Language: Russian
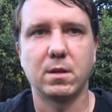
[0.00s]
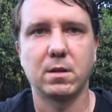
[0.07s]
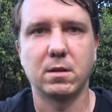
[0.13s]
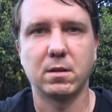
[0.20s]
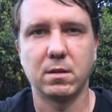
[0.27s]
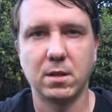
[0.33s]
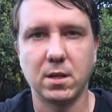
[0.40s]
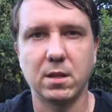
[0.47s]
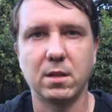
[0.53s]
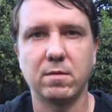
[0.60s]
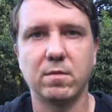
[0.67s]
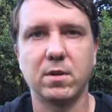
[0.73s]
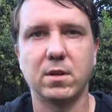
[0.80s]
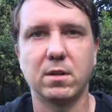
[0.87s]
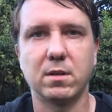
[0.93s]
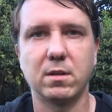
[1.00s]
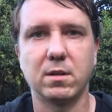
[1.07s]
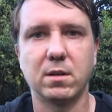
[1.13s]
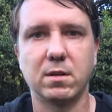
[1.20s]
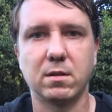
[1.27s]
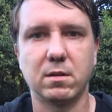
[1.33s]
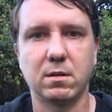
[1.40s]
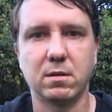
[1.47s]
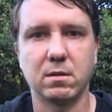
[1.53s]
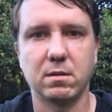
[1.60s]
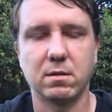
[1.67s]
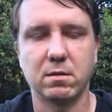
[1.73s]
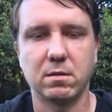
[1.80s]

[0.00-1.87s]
э, данного э,